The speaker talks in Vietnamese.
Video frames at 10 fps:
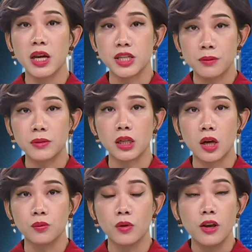700 tỷ
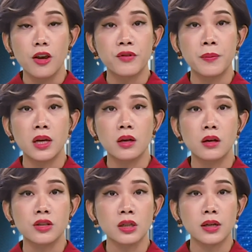đồng vừa bị lực
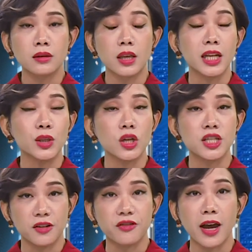lượng chức năng tỉnh Ninh Thuận
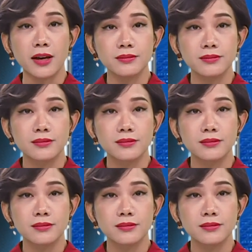triệt phá.